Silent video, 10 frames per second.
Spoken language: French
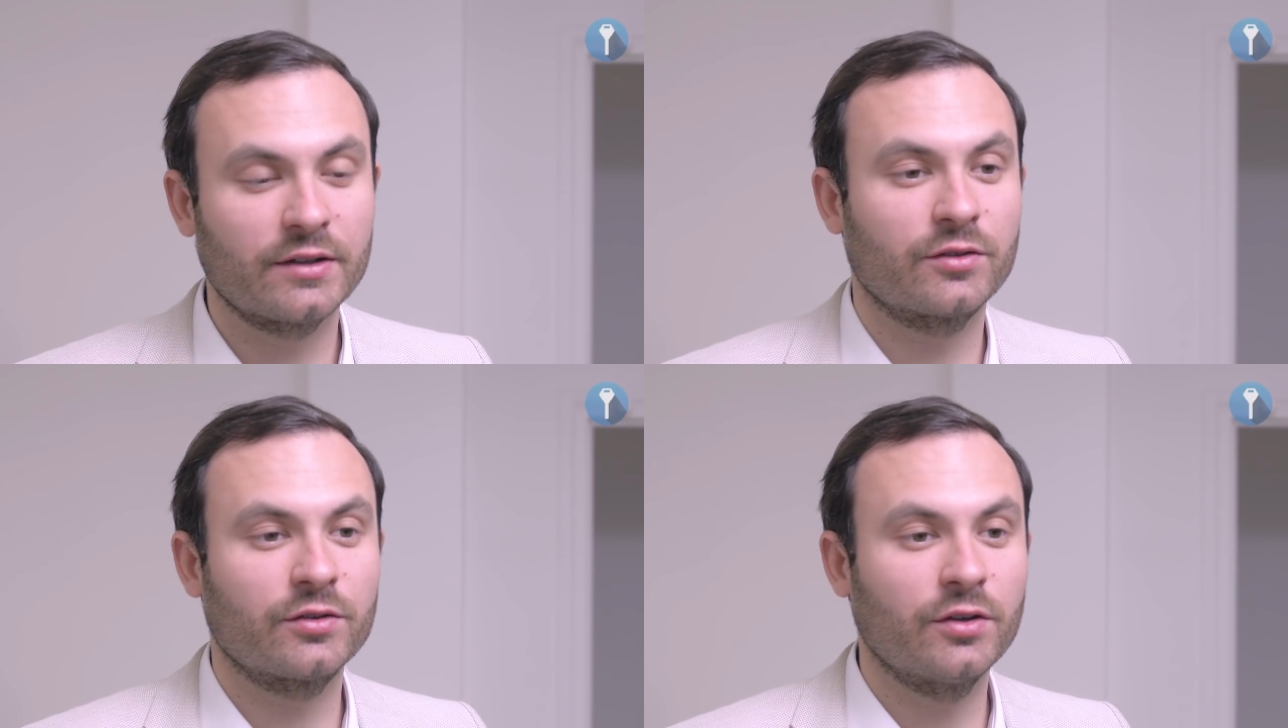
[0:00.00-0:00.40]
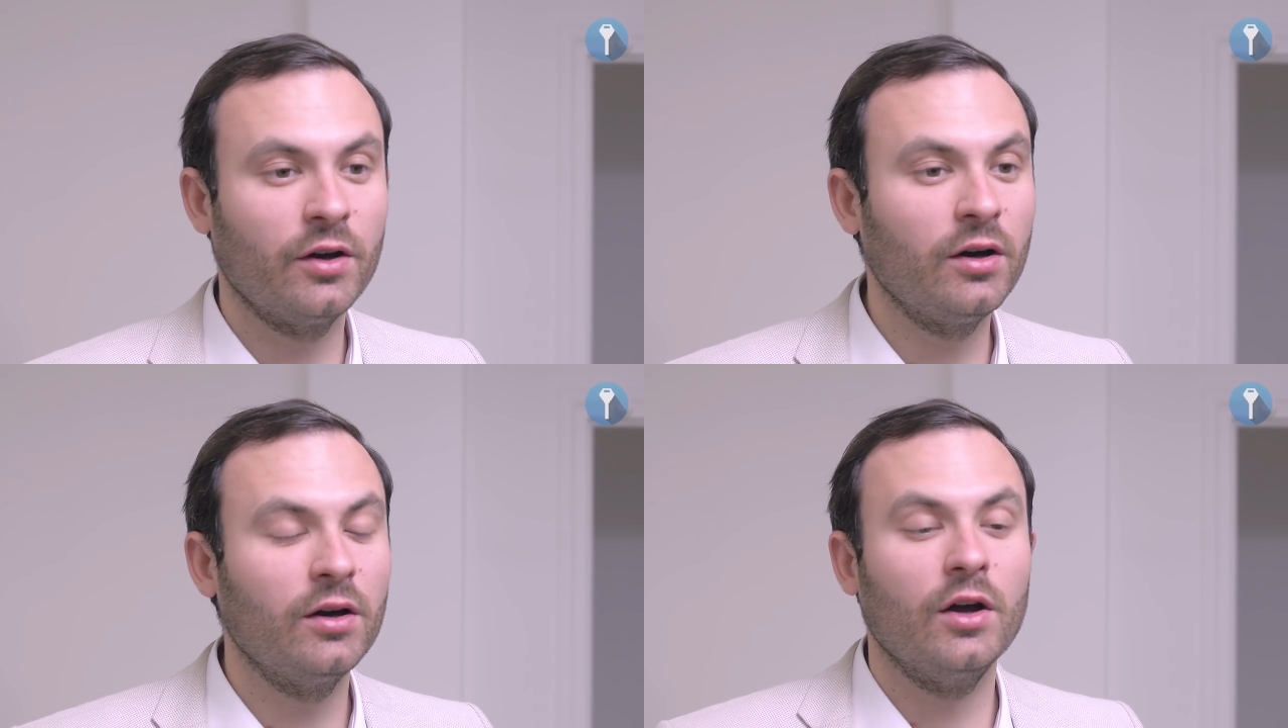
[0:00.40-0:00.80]

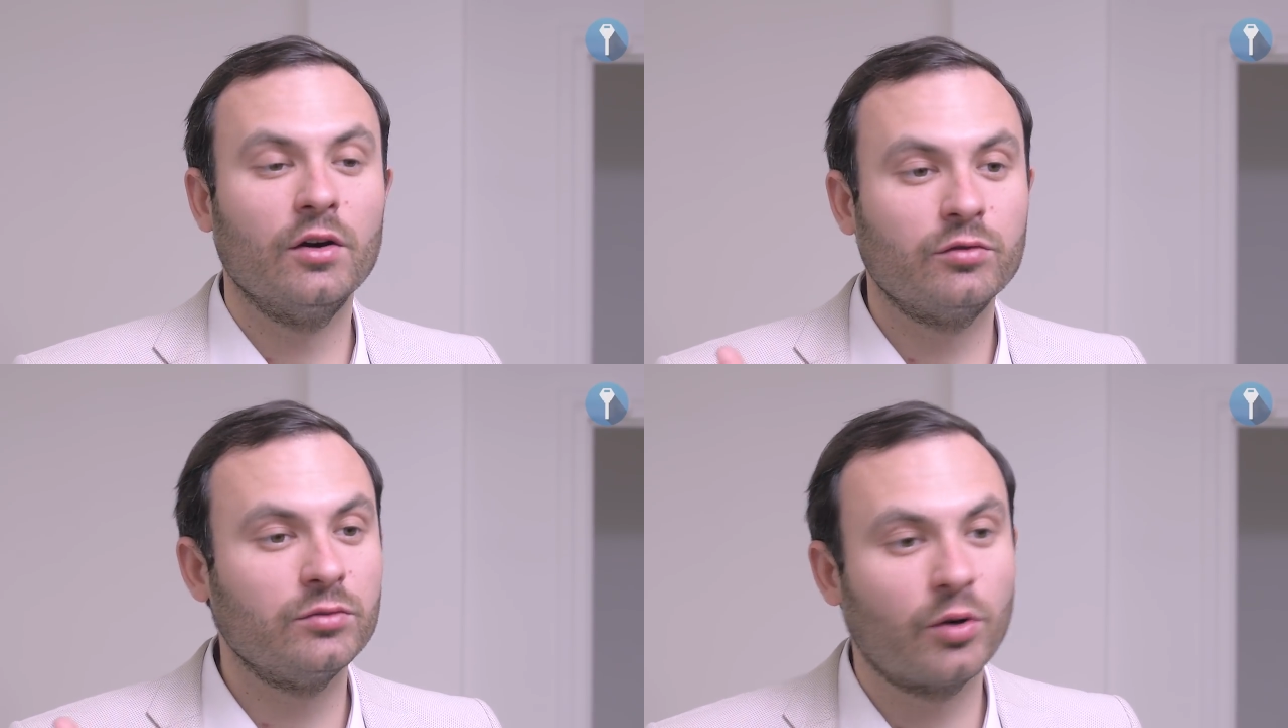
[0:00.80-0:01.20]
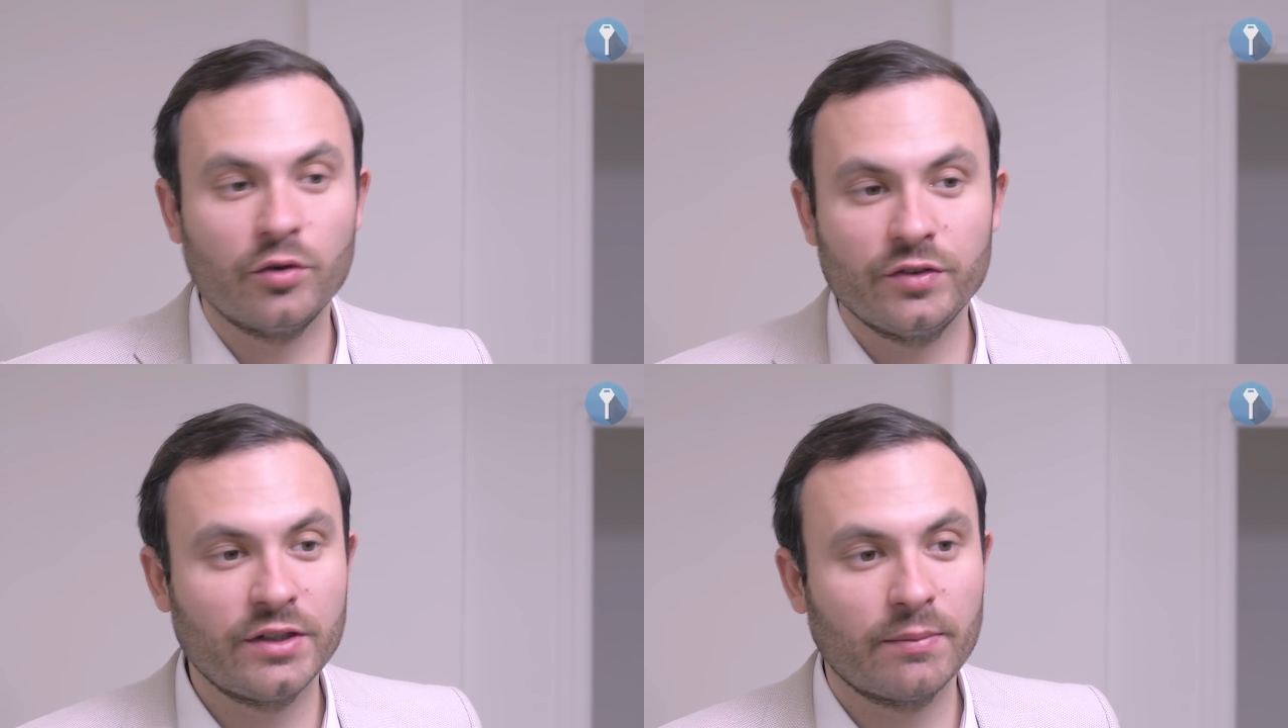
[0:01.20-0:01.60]
l'ascenseur, vous ne
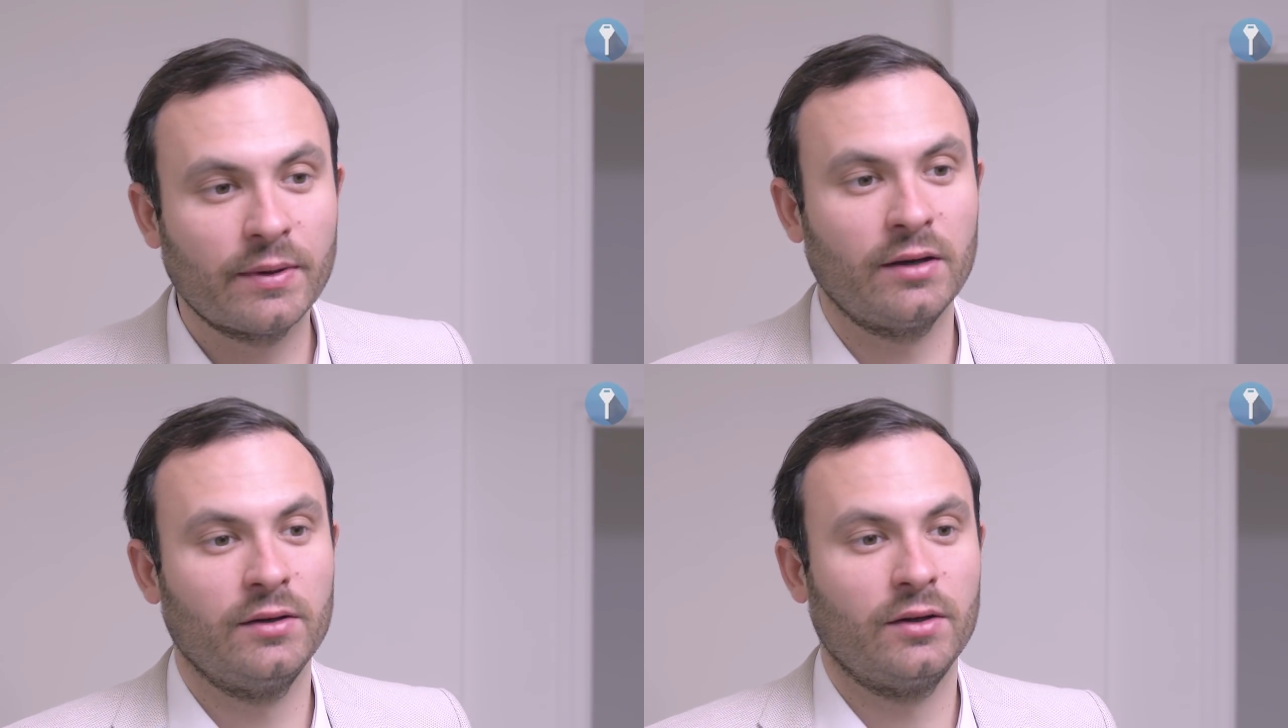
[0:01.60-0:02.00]
profitez pas